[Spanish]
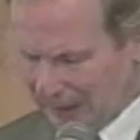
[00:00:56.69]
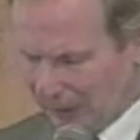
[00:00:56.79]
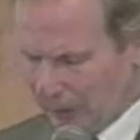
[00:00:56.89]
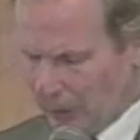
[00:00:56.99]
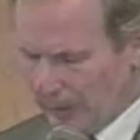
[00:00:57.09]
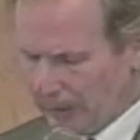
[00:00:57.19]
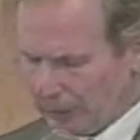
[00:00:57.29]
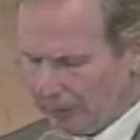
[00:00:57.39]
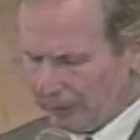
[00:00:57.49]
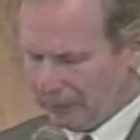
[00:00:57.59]
de los
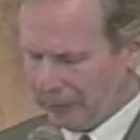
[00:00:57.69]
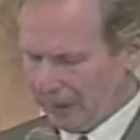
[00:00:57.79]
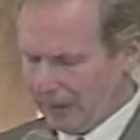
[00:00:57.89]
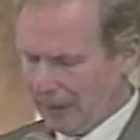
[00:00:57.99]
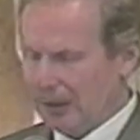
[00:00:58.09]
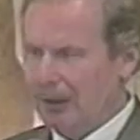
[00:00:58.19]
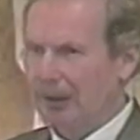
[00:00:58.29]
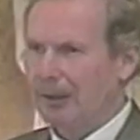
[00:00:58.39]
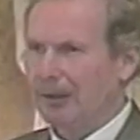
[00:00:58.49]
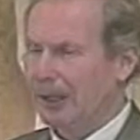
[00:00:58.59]
encuentros
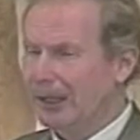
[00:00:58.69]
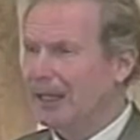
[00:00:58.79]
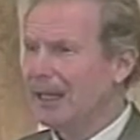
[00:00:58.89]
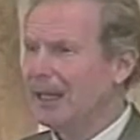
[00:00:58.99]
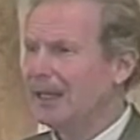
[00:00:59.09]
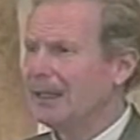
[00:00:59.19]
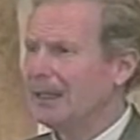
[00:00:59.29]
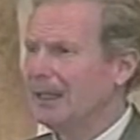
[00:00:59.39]
radica